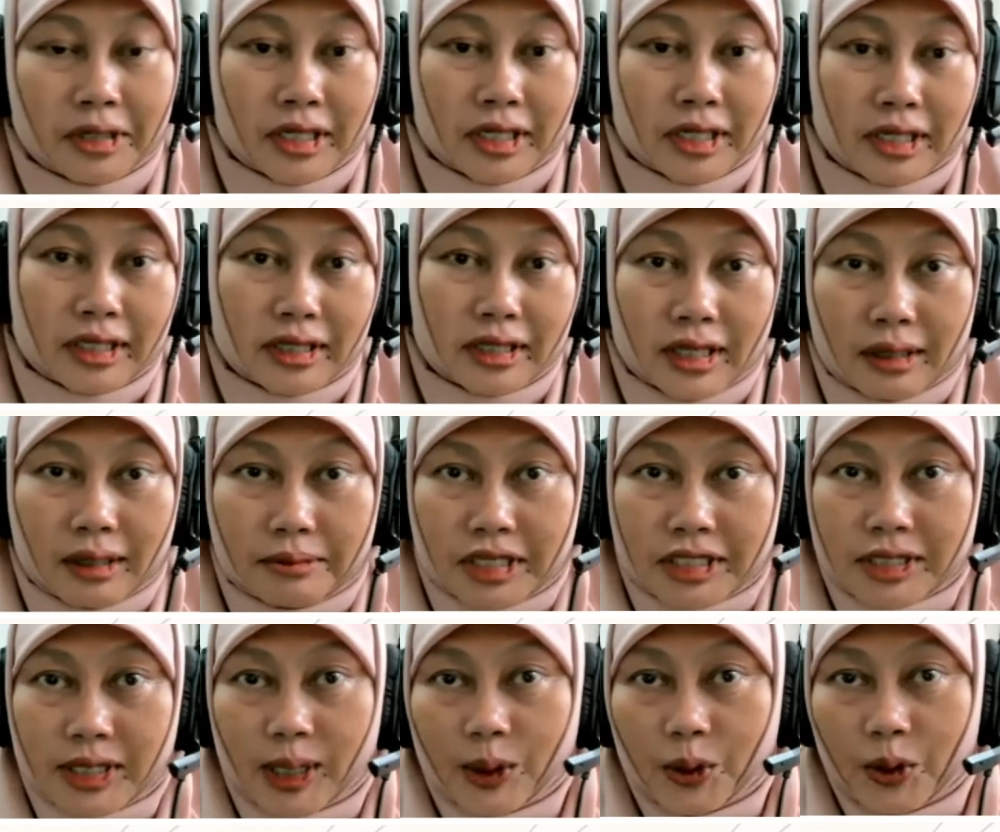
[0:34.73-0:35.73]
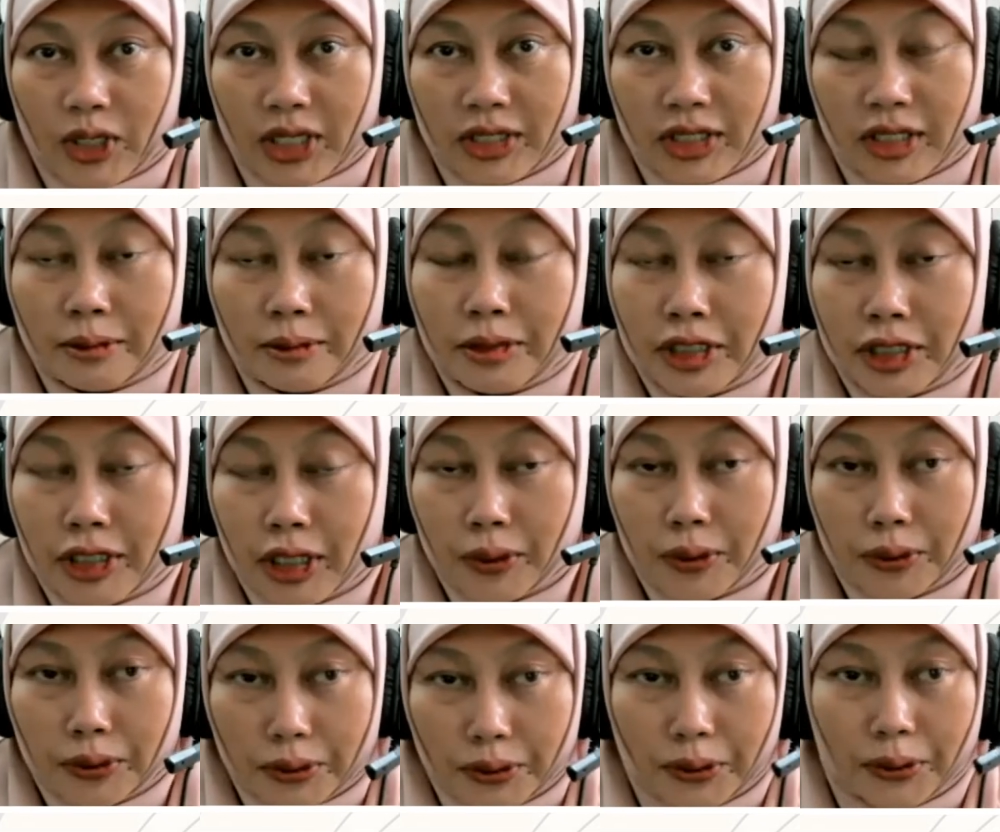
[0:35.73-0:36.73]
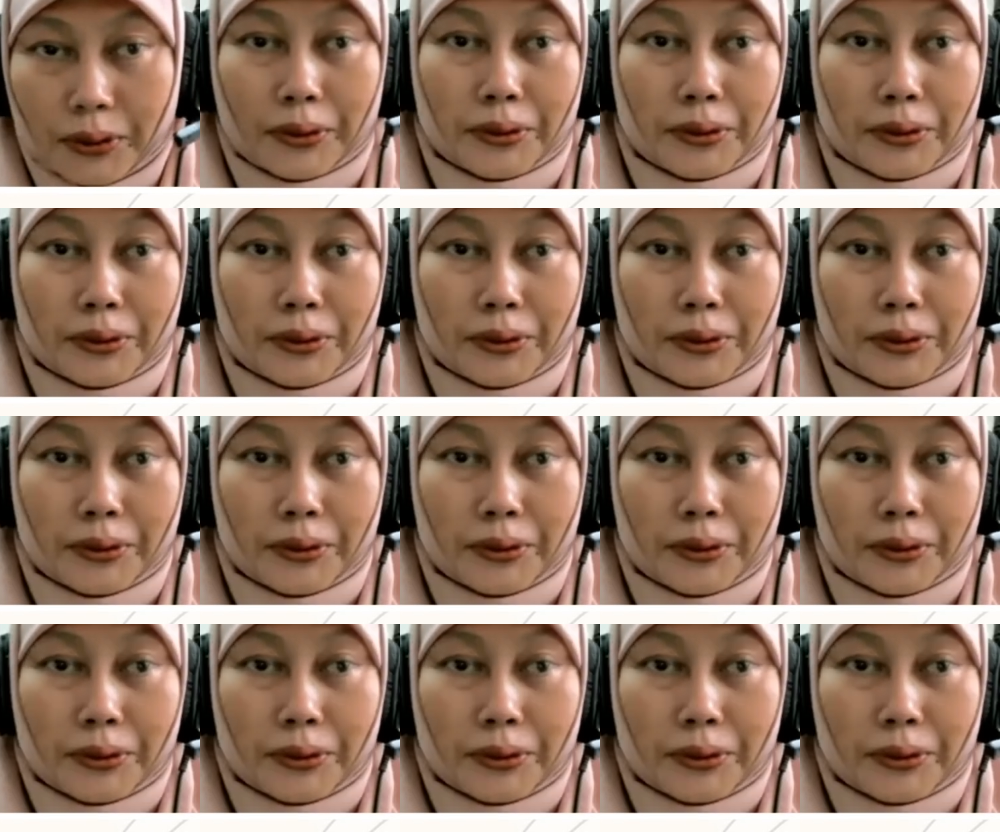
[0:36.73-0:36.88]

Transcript: mari kita baca doa terlebih dahulu.